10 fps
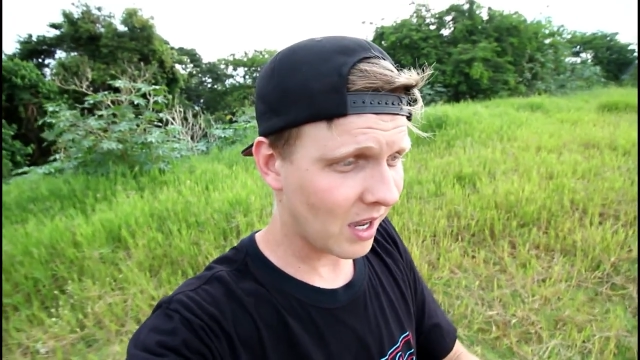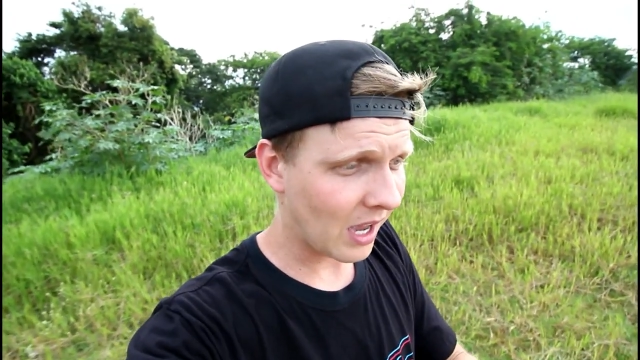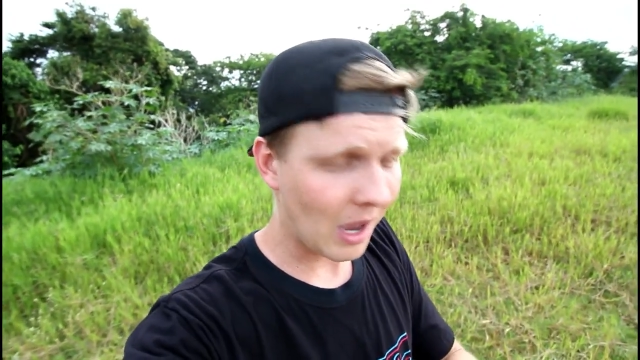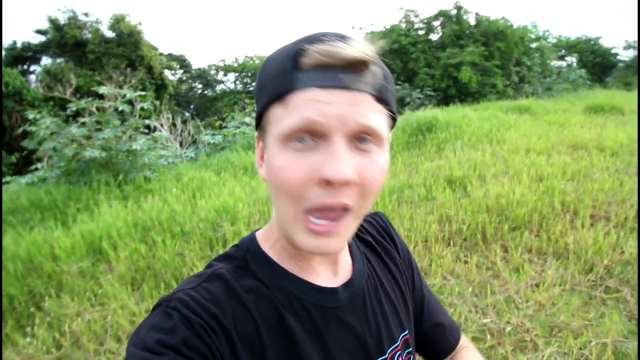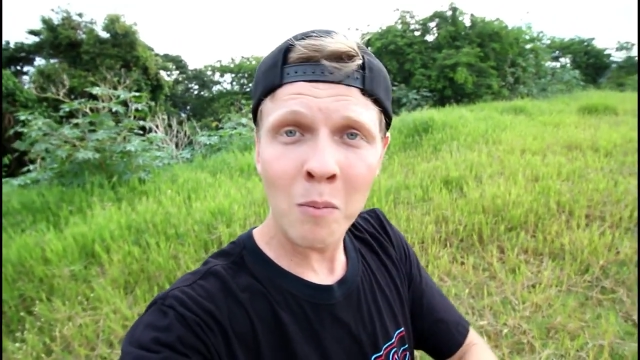É,
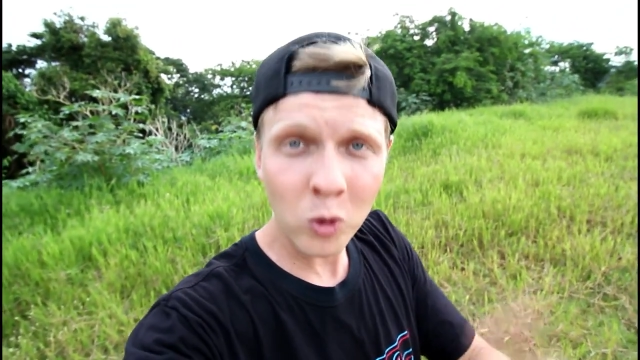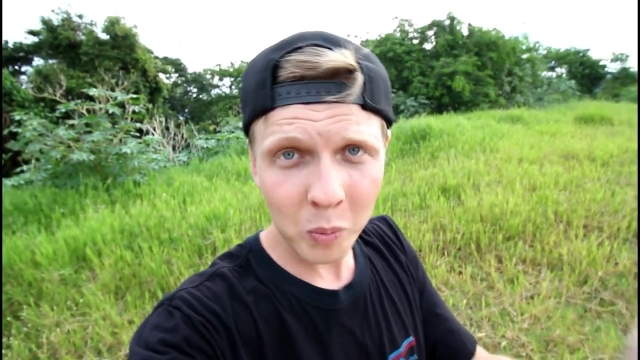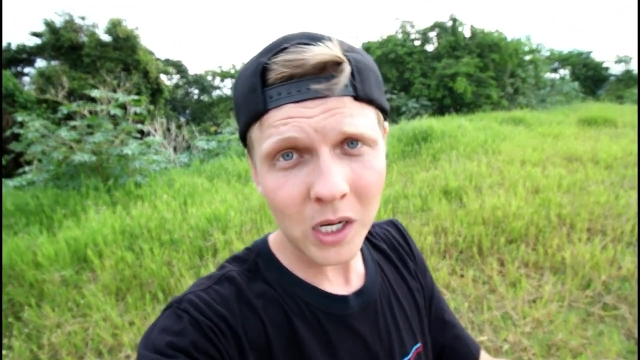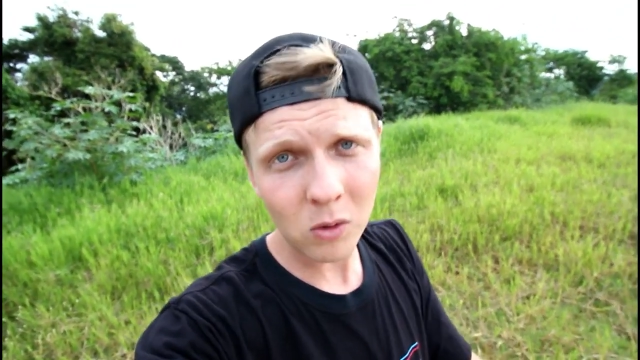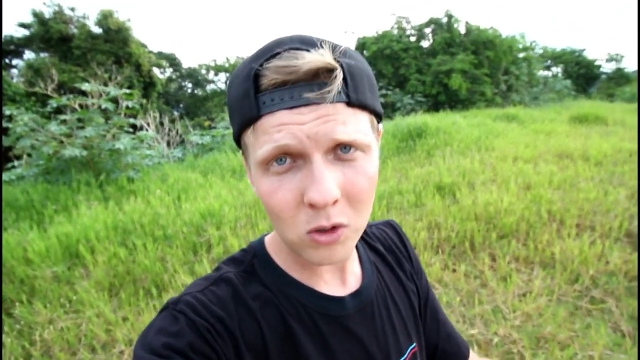é, é muito
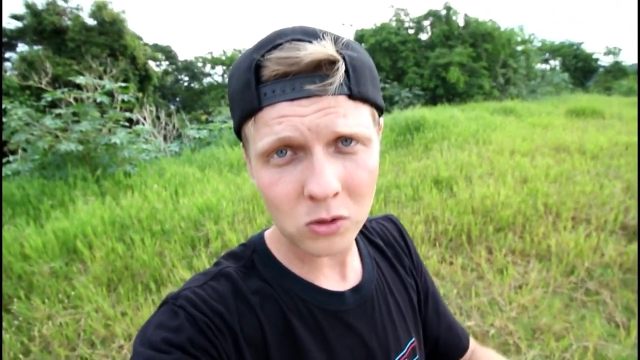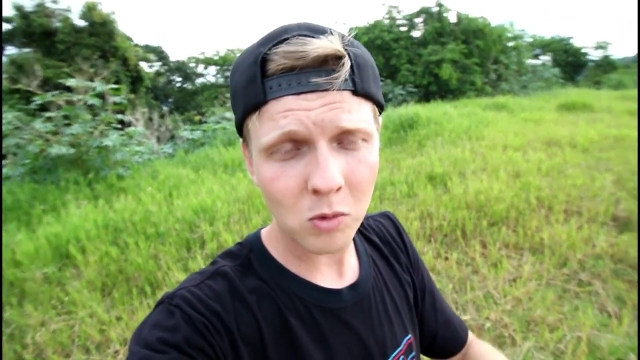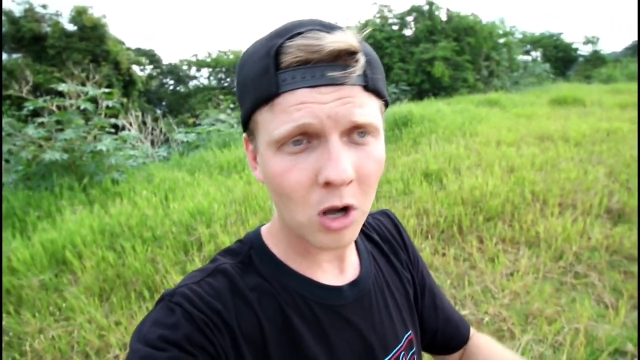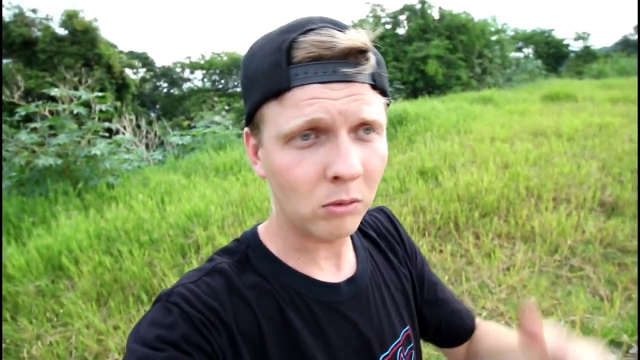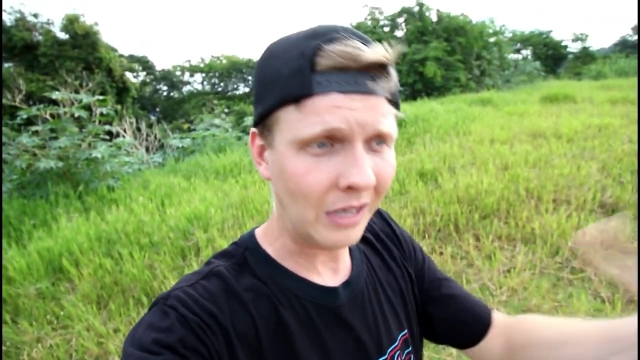perigoso
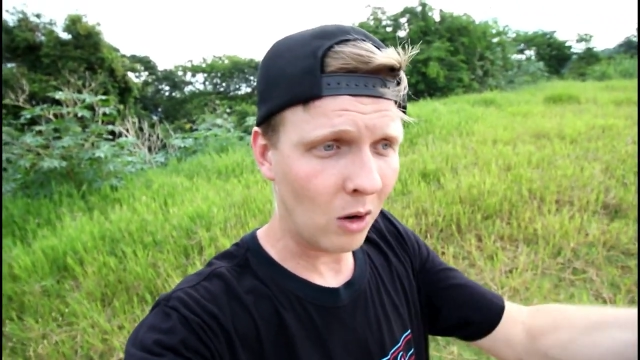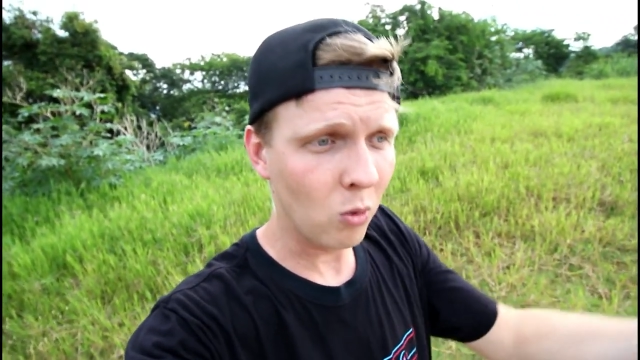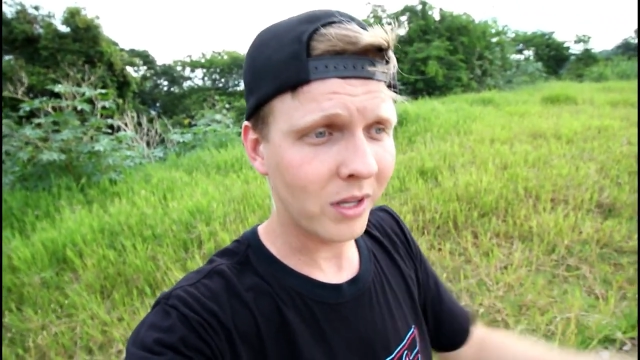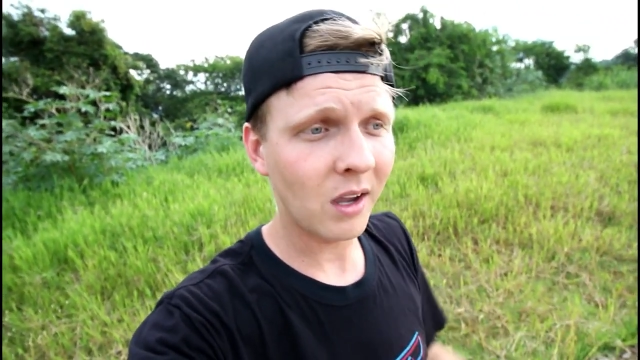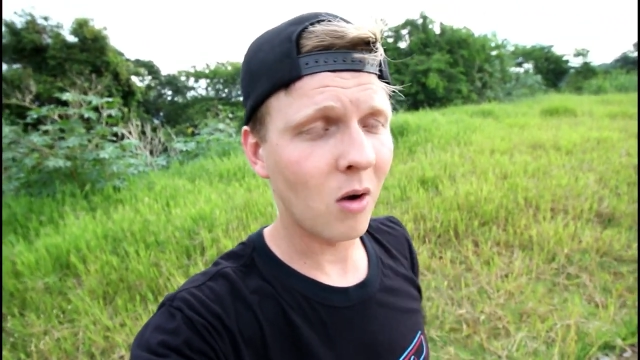moto na
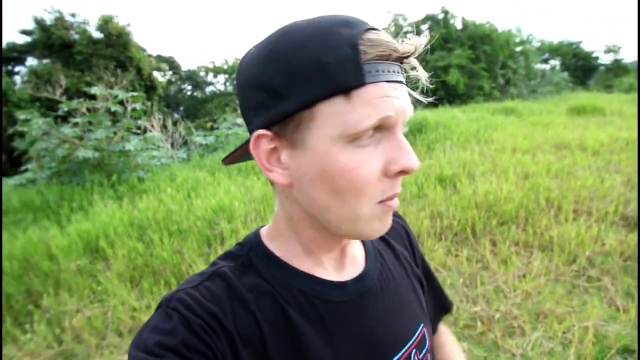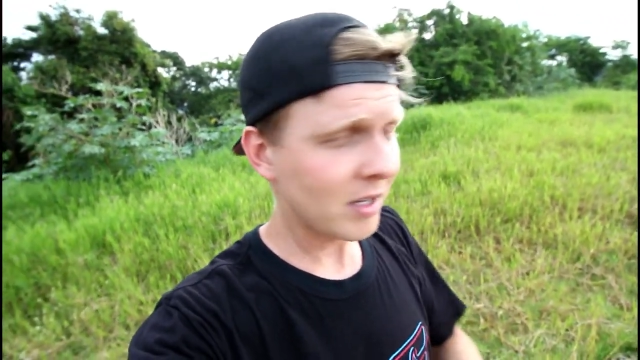rua e tal.